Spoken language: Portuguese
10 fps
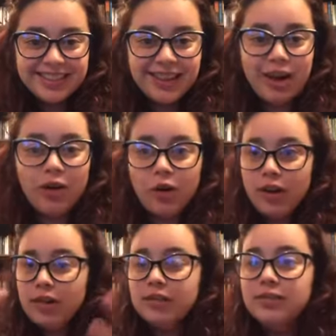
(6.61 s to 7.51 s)

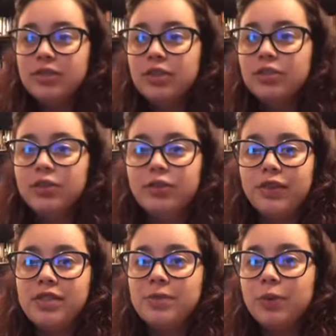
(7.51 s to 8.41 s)
Agora, tanto no
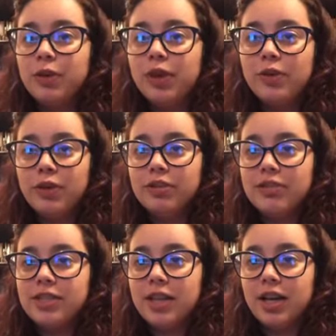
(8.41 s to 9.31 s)
Facebook quanto no
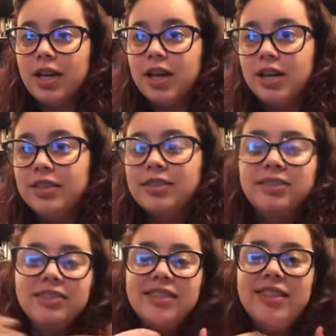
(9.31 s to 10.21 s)
Instagram.
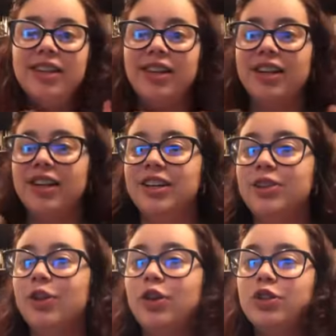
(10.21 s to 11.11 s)

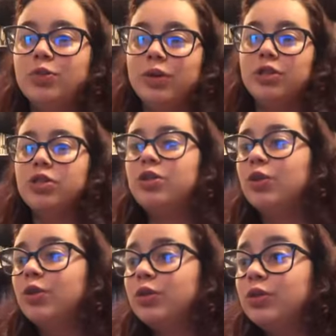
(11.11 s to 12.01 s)
E hoje o
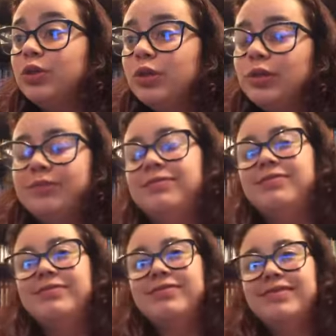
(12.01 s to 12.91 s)
assunto
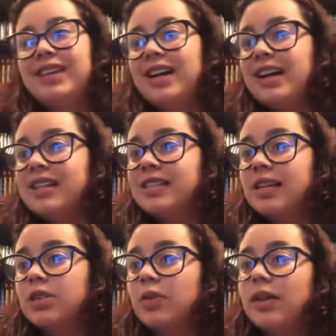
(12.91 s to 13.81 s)
é
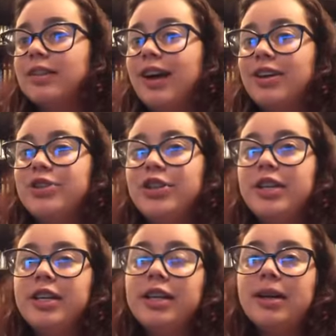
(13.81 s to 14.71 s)
sexualidade
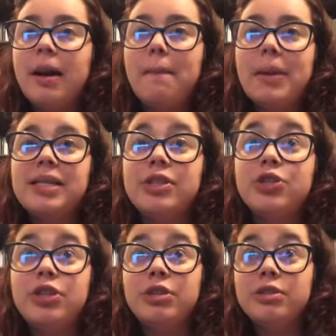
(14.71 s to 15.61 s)
e
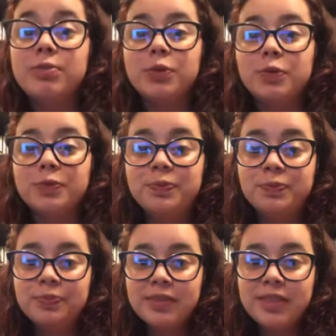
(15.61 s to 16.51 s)
capacitismo.
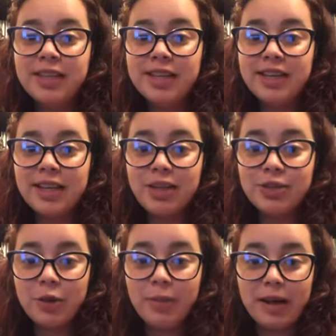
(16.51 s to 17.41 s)
Quem
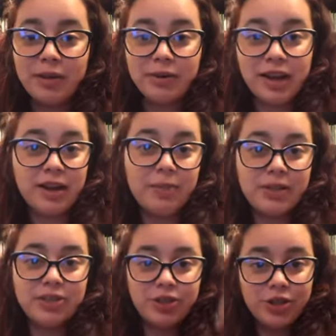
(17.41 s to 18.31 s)
souber o que é
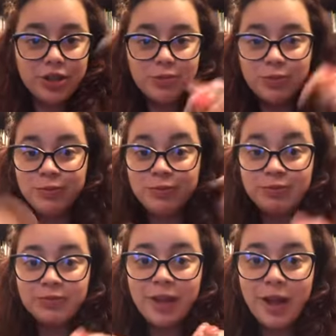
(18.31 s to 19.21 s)
capacitismo,
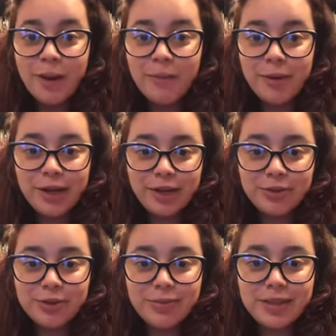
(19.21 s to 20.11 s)
põe aí
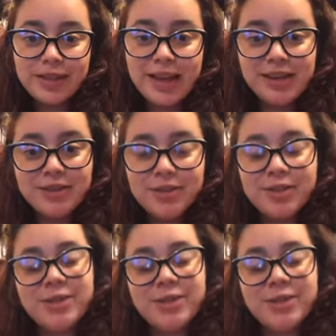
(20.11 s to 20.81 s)
nos comentários.